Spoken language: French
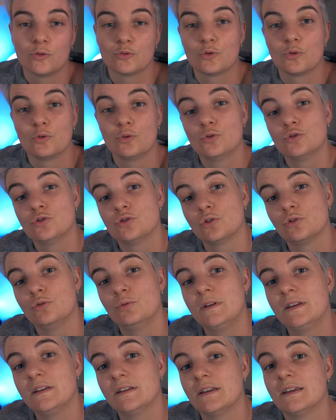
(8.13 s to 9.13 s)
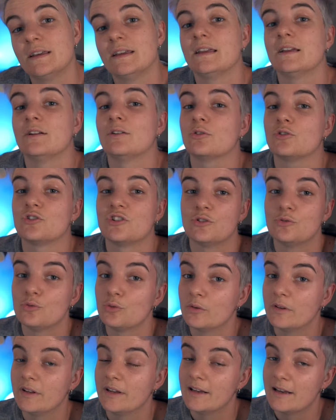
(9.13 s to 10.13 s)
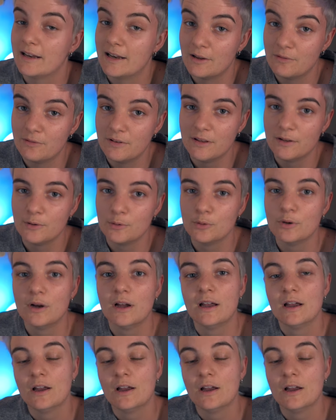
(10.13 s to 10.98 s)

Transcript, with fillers: entre aujourd'hui et quand j'ai tourné la vidéo